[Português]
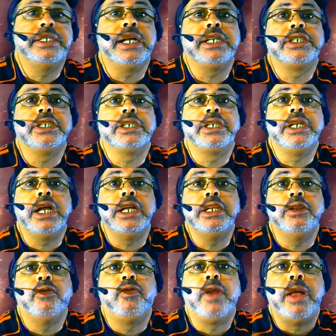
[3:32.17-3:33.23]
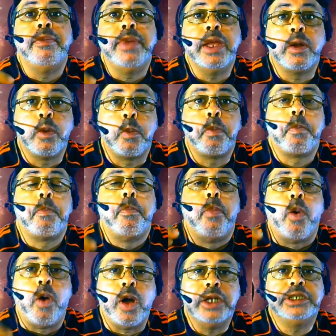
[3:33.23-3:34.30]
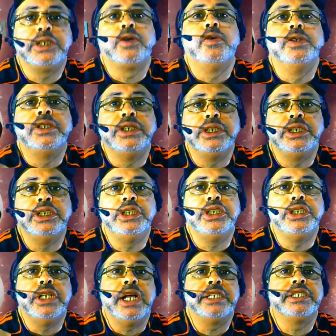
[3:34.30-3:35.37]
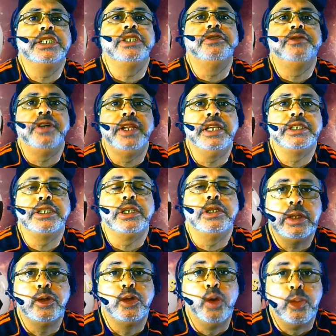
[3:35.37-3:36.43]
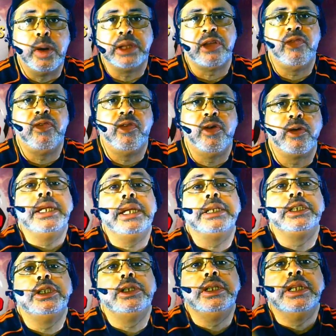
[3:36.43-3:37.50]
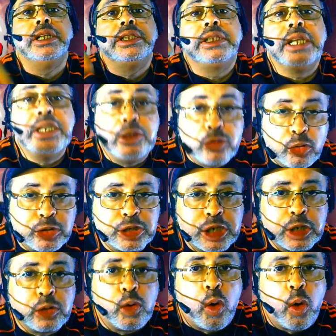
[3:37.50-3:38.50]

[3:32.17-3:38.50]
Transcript: acham que ainda o Flamengo pode conseguir tirar essa diferença do Botafogo? Se ainda tem torcedor